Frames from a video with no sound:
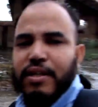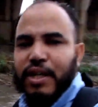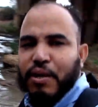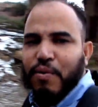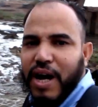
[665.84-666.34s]

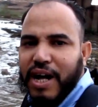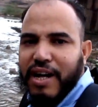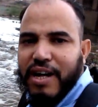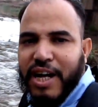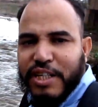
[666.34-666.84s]
ايوا
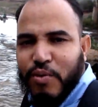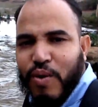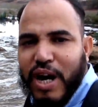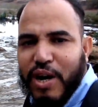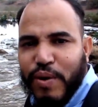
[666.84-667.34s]
هذا
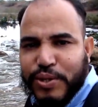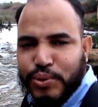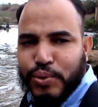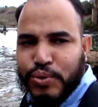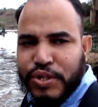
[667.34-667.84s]
هو
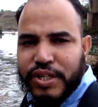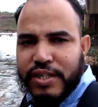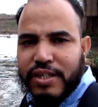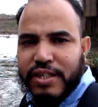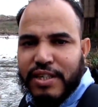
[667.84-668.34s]
واتسوس
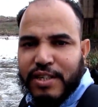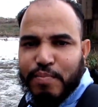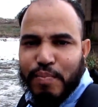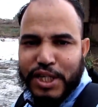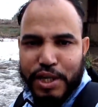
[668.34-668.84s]

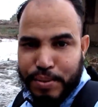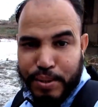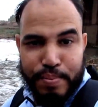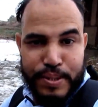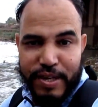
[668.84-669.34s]
ما شافش
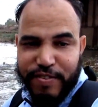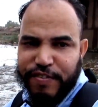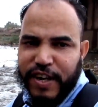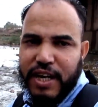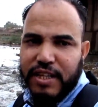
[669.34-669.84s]
بزاف
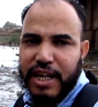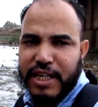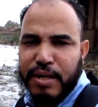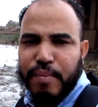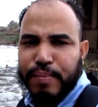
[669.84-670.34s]
الفيضان
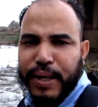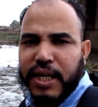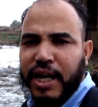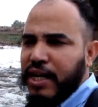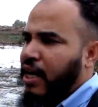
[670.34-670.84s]
كما
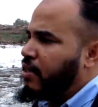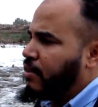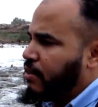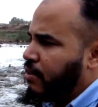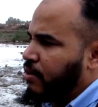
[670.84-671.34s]
بغينا حنا
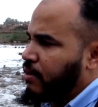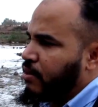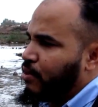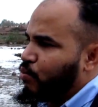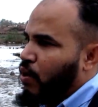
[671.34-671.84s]

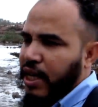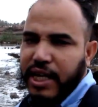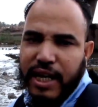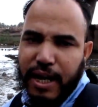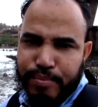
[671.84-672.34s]

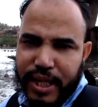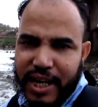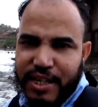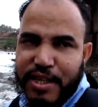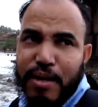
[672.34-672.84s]
ولكن امطار
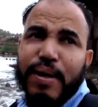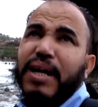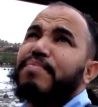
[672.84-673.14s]
غزيره باقي